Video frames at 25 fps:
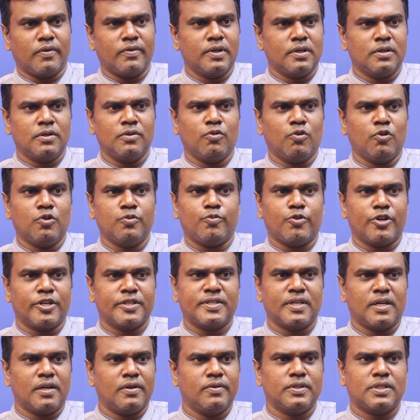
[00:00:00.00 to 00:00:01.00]
அவருக்குன்னு ஓன்
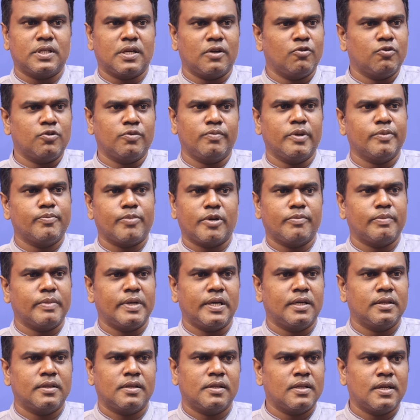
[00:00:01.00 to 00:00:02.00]
ப்ரொடக்ஷனில் வச்சுல ஒன்றுமே
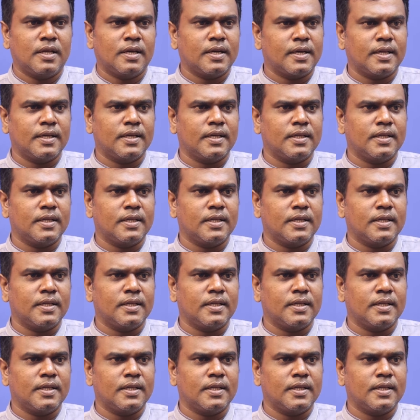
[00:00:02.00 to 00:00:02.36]
படமே எடுத்ததுலாம்